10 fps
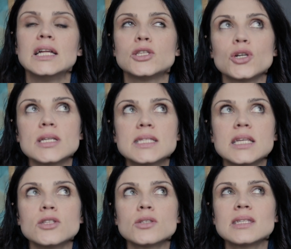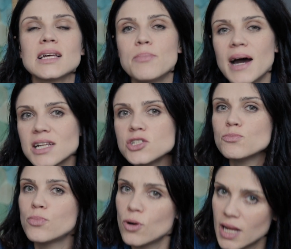To jest jedno z najbardziej
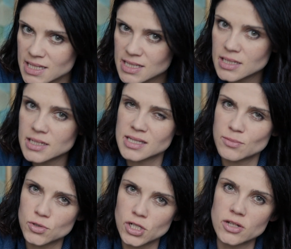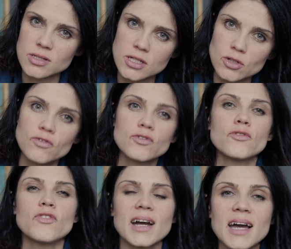bolesnych i zaburzających
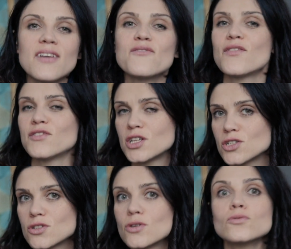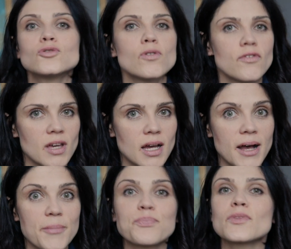równowagę wewnętrzną
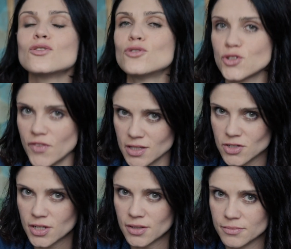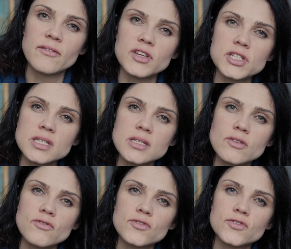człowieka doświadczeń. Wiecie,
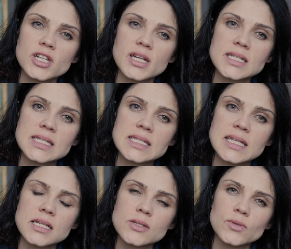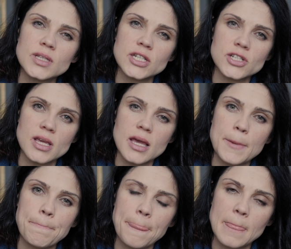co wówczas najskuteczniej
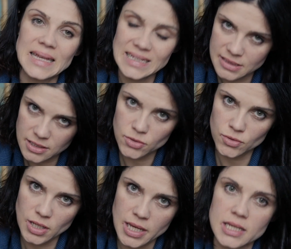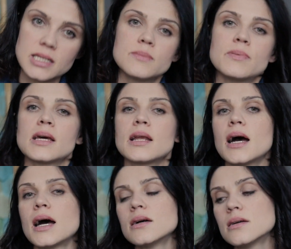mm, integruje i
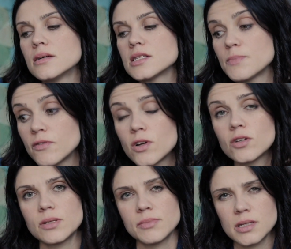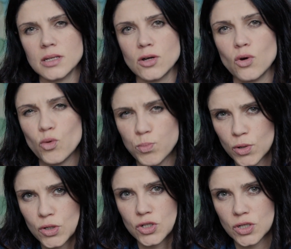zbiera z powrotem takiego
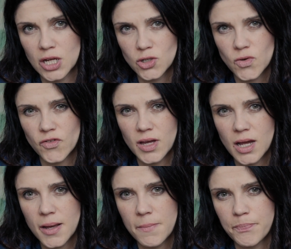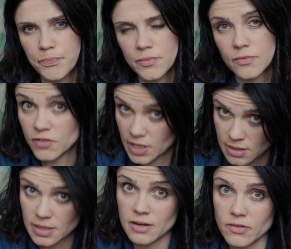upokorzonego człowieka? W
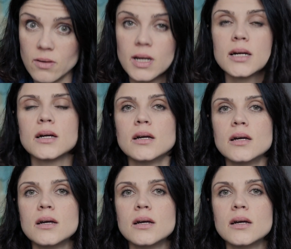jeden kawałek?